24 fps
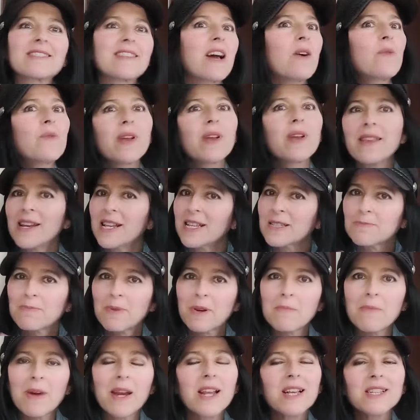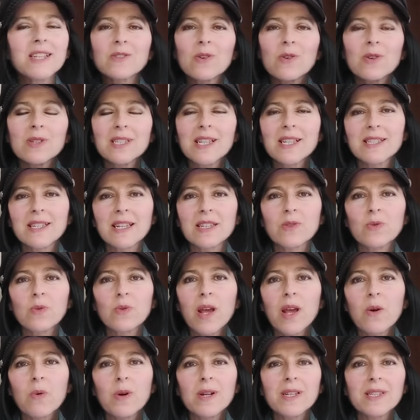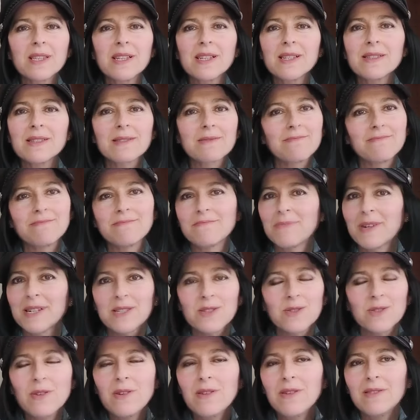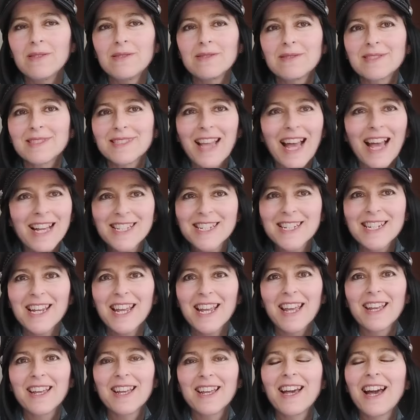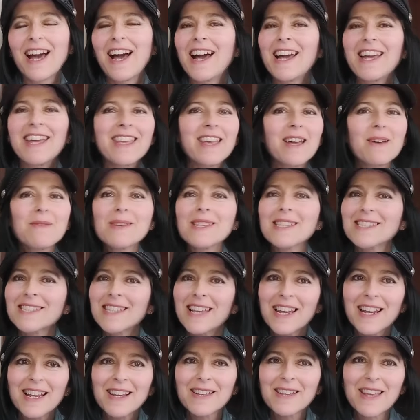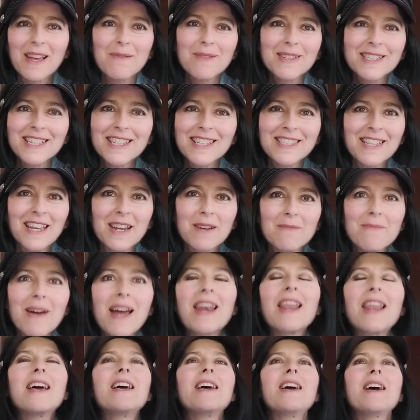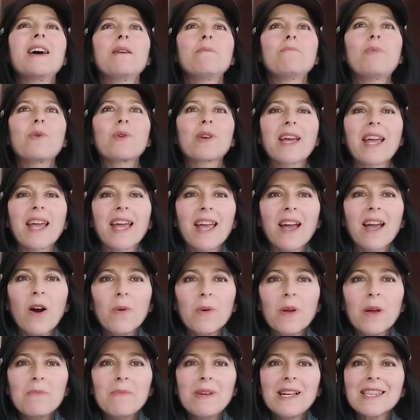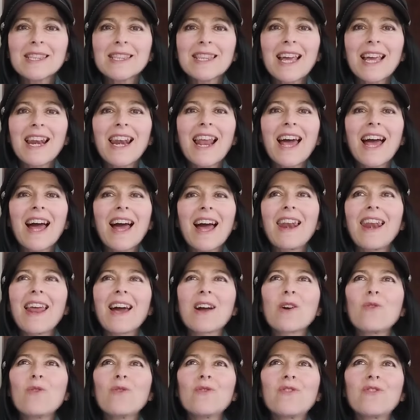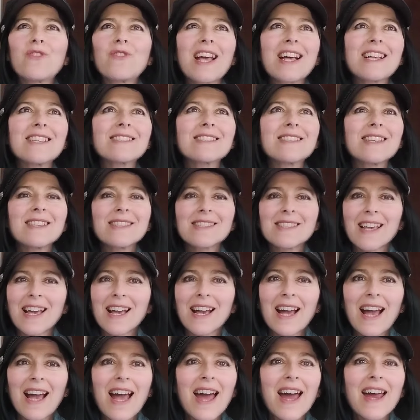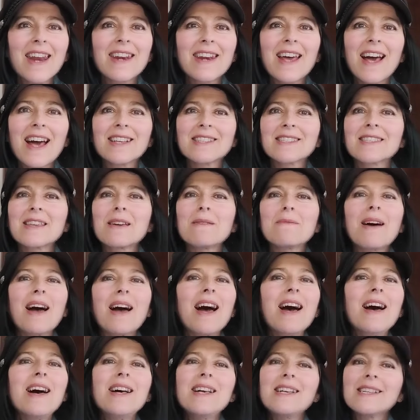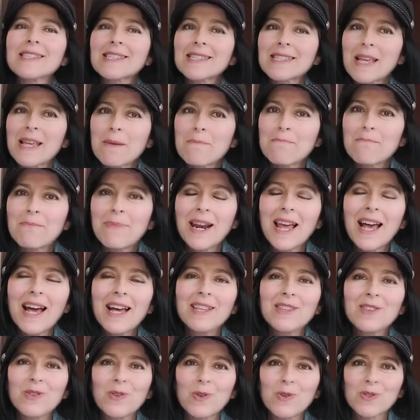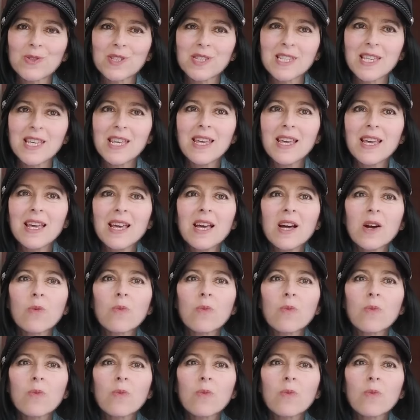sea una de las primeras cosas que tú le cuentes, pues no, tache, ahí ya, ya vas a estar mal, porque obviamente la, confianza se gana, se va sembrando, ¿sí?